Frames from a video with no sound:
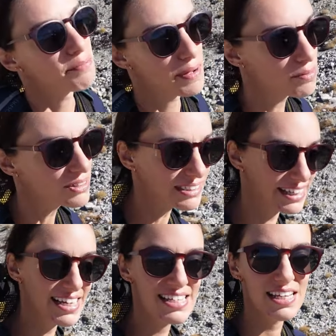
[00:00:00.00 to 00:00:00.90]

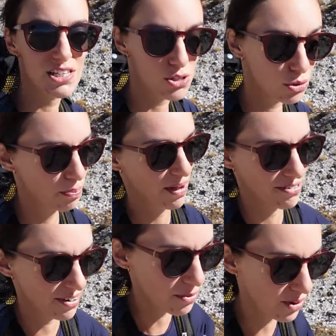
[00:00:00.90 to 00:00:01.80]
piemontese super
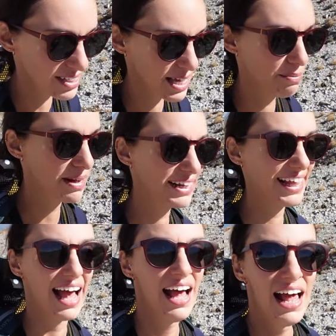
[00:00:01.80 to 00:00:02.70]
famosa
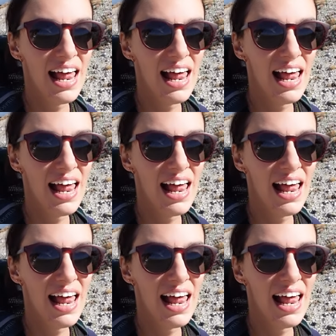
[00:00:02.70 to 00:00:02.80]
perché